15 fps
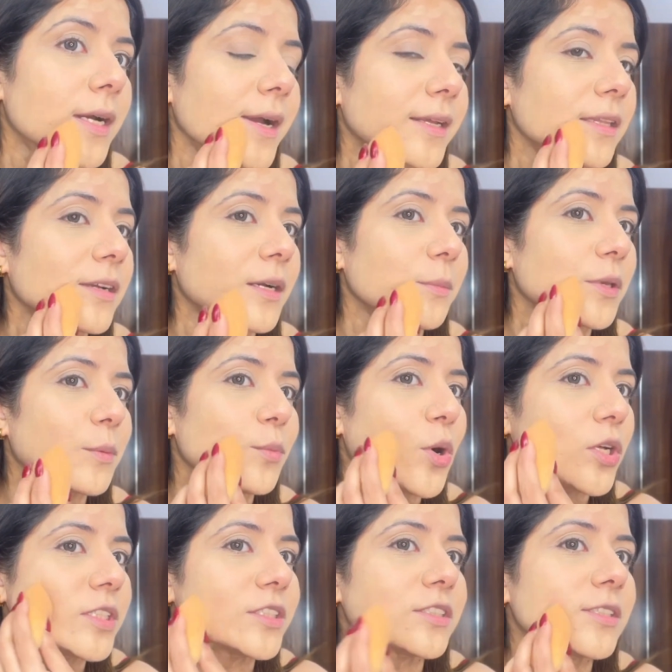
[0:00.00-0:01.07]
आई थिंक अब ये
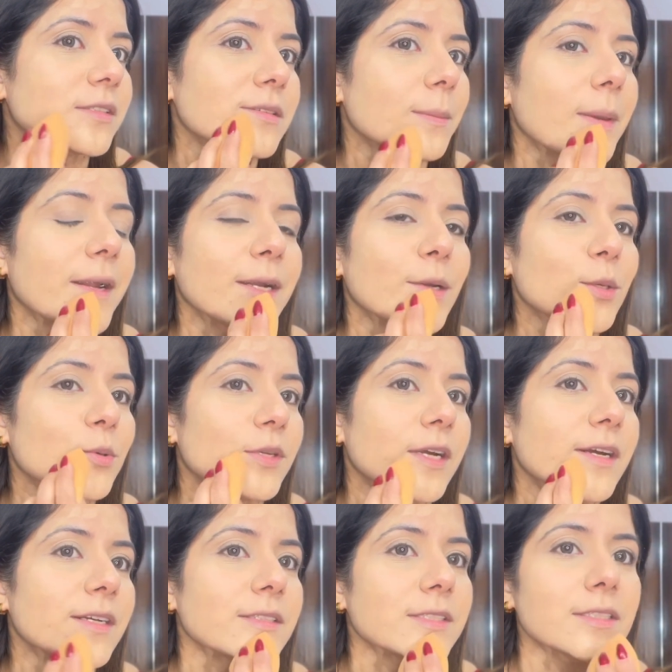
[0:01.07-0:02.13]
बहुत अच्छे से ब्लेंड हो
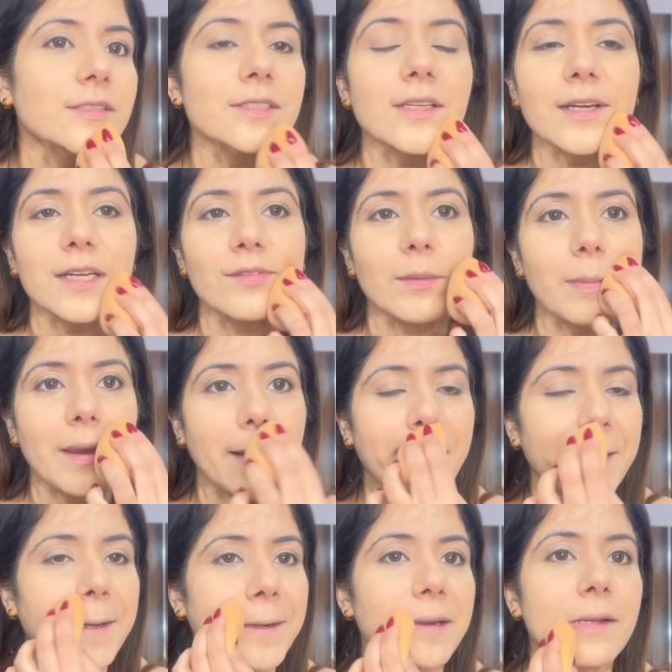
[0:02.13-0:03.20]
रहा है सिंस आई हैव
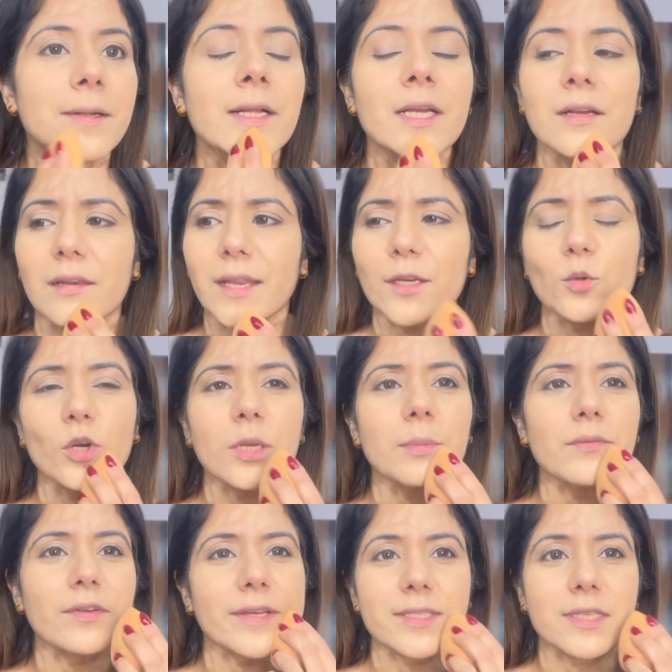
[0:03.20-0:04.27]
अप्लाइड लाइक कोई
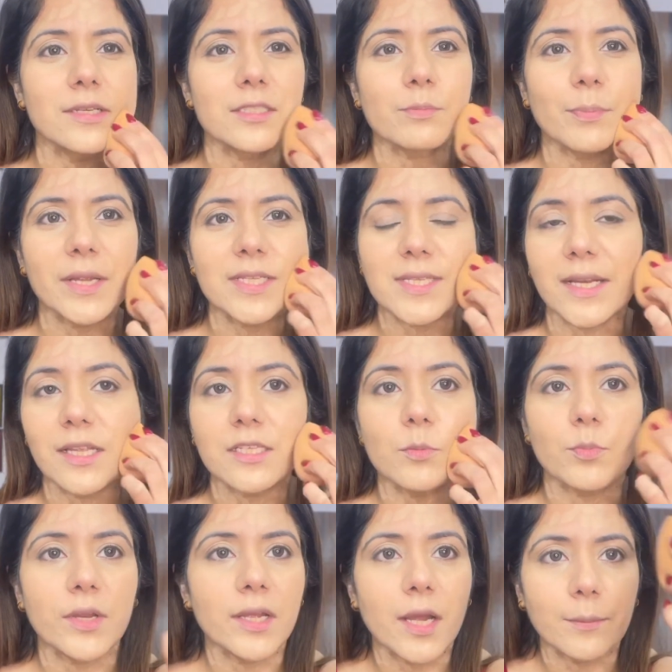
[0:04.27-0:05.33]
भी फिक्सिंग स्प्रे सेटिंग
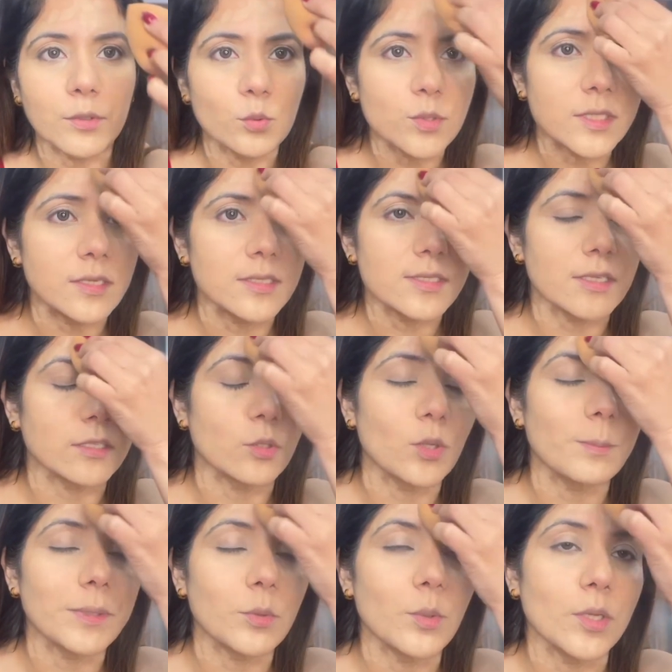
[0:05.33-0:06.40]
स्प्रे आप यूज कर सकते हो
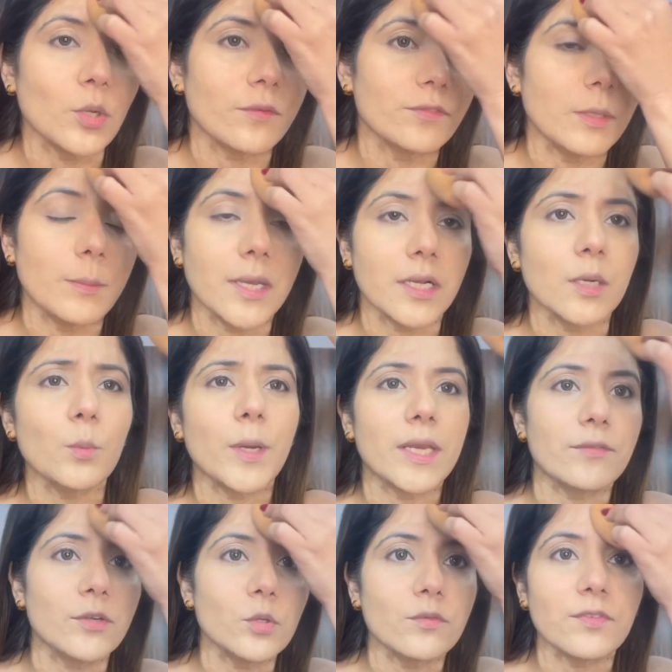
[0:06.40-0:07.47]
इन बिटवीन ऑफ द मेकअप वेन
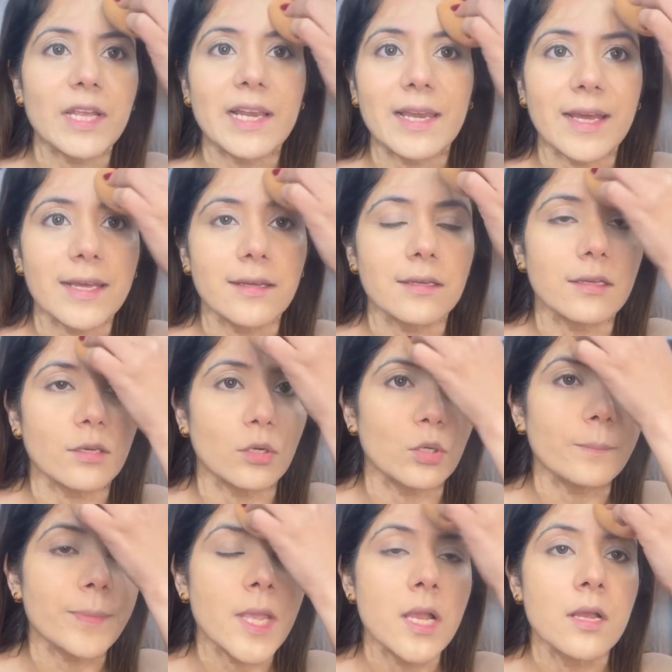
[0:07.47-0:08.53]
एवर यू फील लाइक यू नो
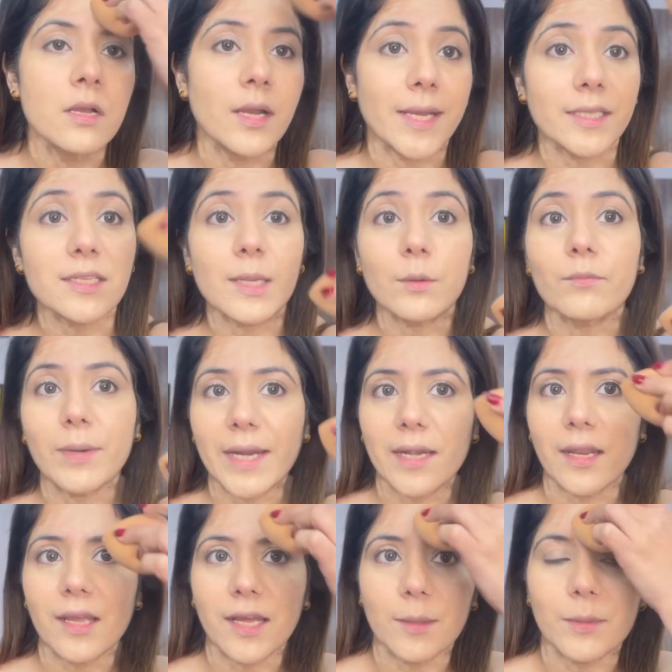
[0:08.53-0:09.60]
एट द टाइम ऑफ
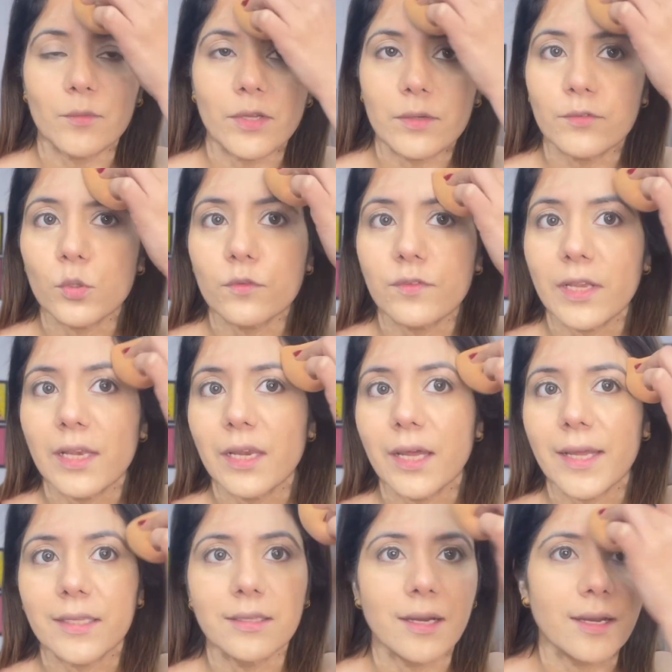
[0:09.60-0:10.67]
ब्लेंडिंग आई मीन वेन एवर यू फील
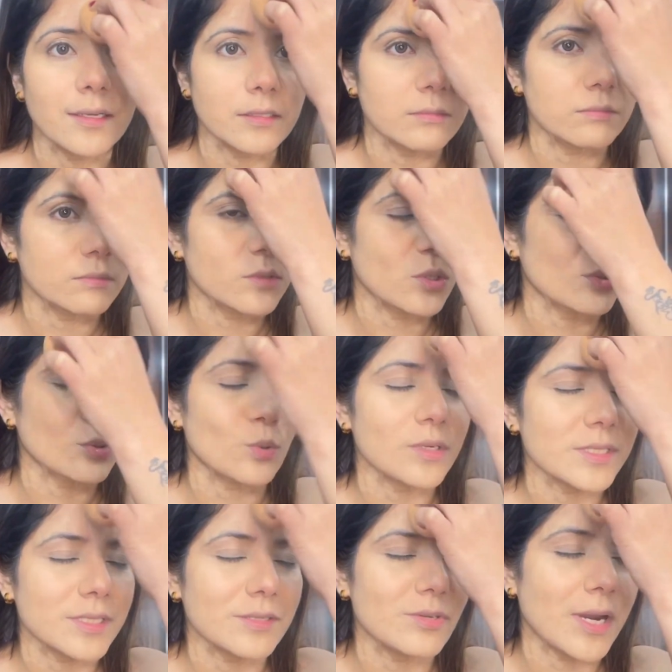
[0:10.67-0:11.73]
लाइक दैट यू नो
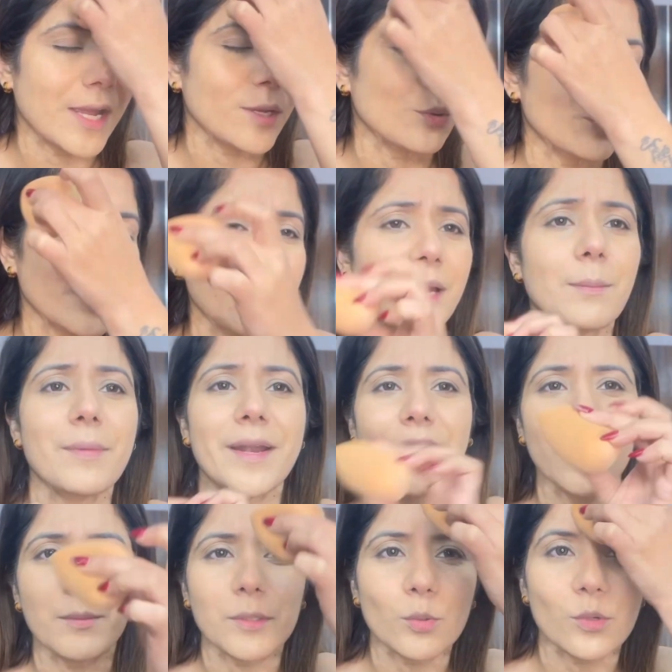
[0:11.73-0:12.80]
थोड़ा सा ड्राई हो रहा है
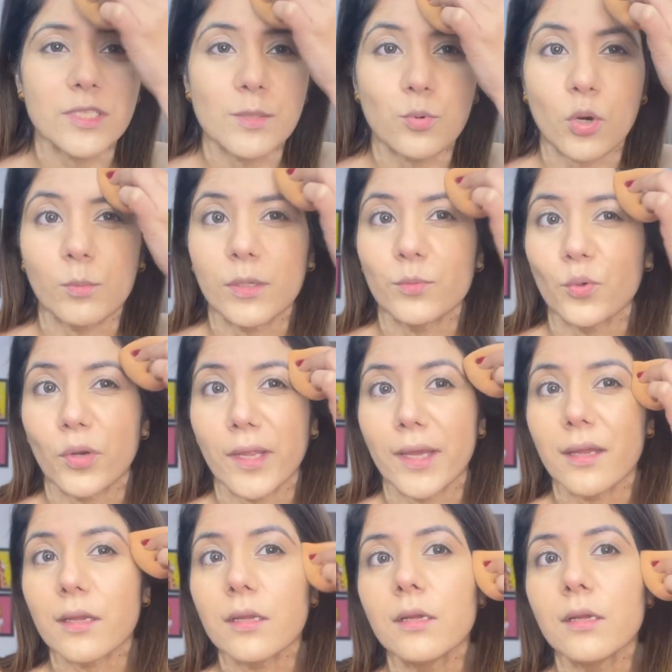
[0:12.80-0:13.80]
ब्लेंडिंग में थोड़ी सी प्रॉब्लम हो रही है